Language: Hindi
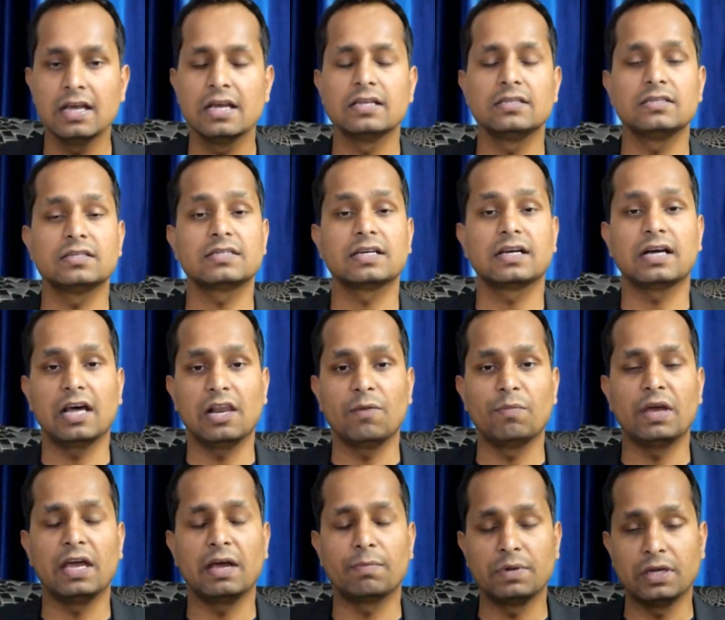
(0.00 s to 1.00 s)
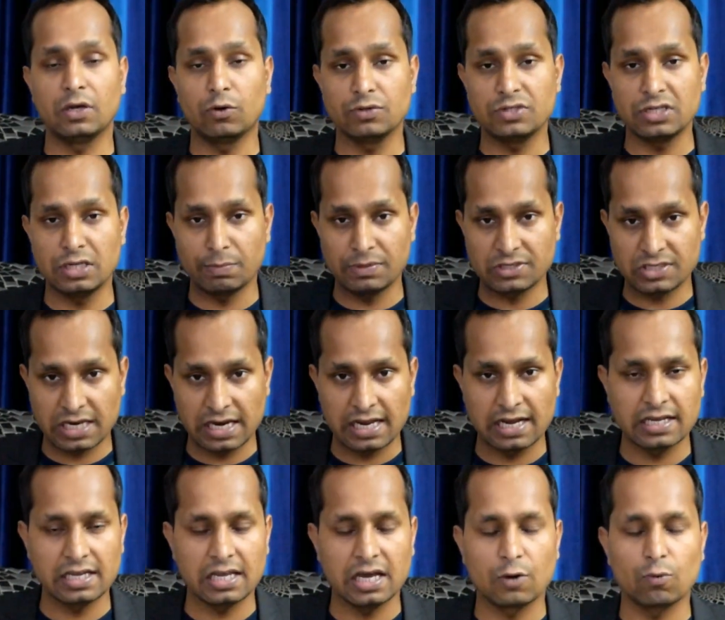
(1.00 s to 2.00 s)
जैसे कल मैं अपनी कोचिंग पर चला
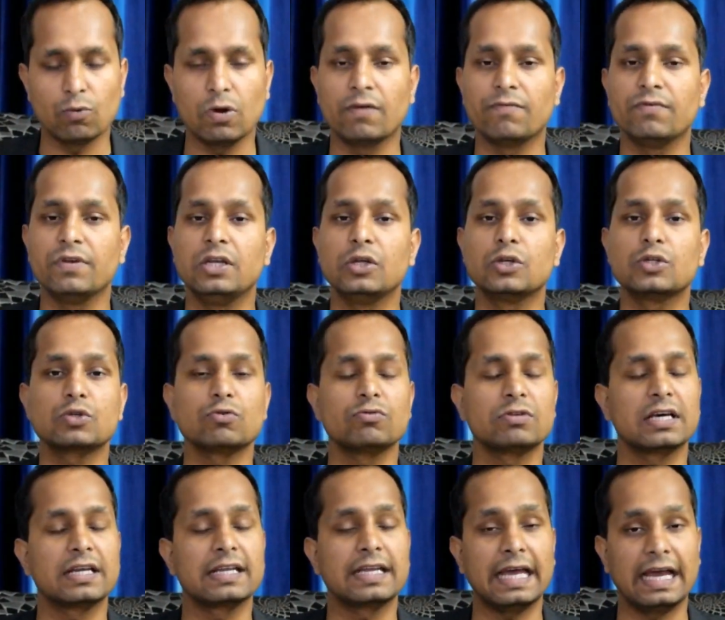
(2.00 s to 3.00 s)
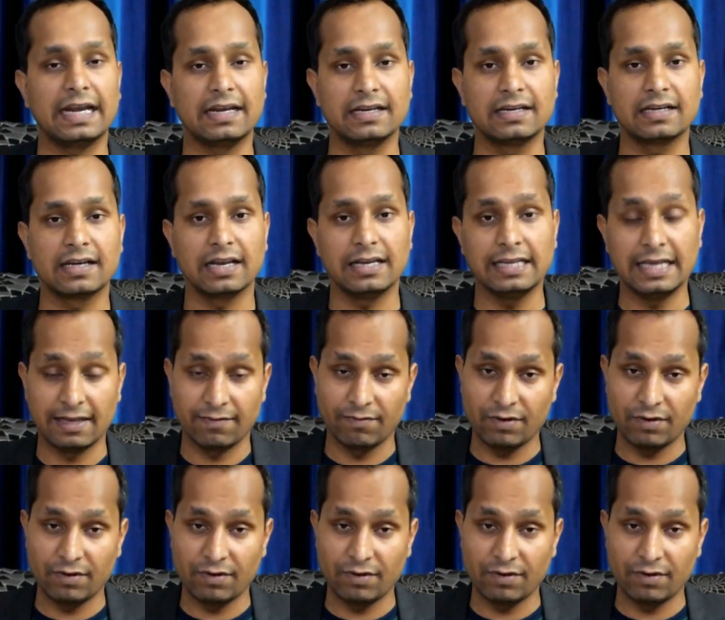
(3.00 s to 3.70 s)
गया लगातार वहां वीडियो शूट करके एडिट कर लिया एक